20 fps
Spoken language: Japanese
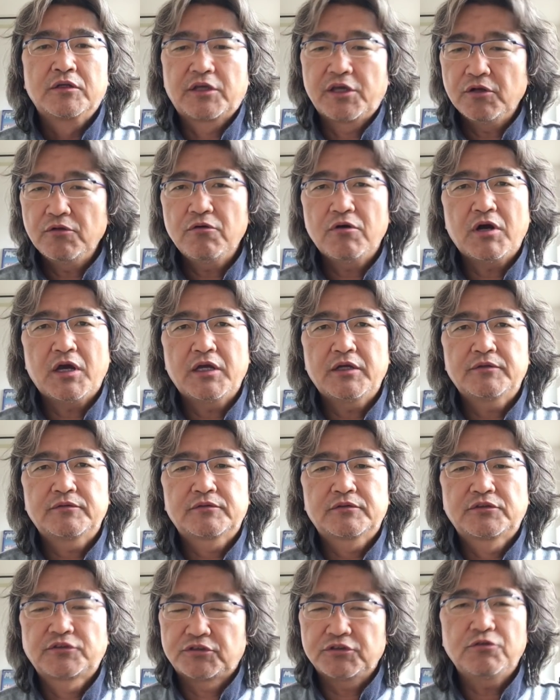芸能
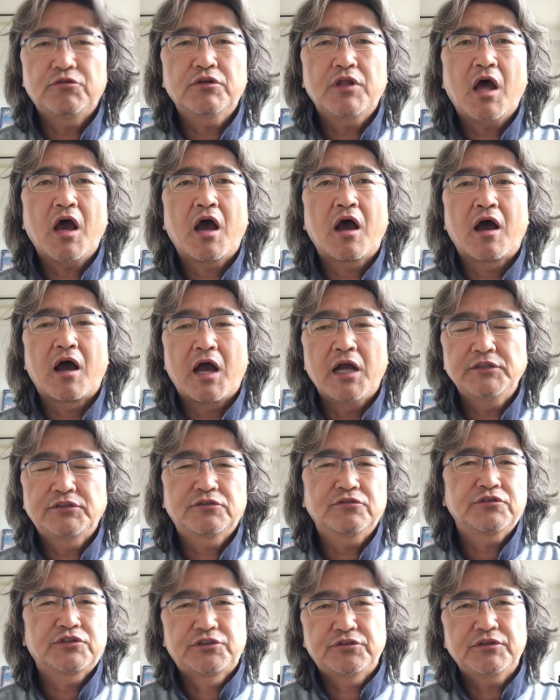界追放だあい
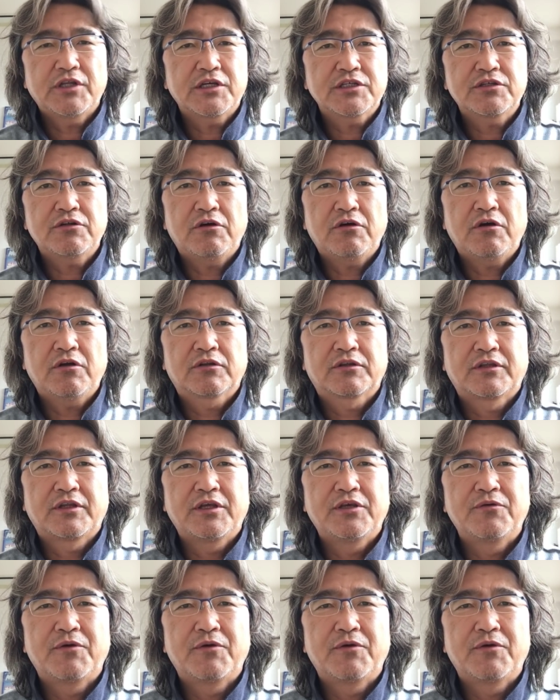つを糾弾しろって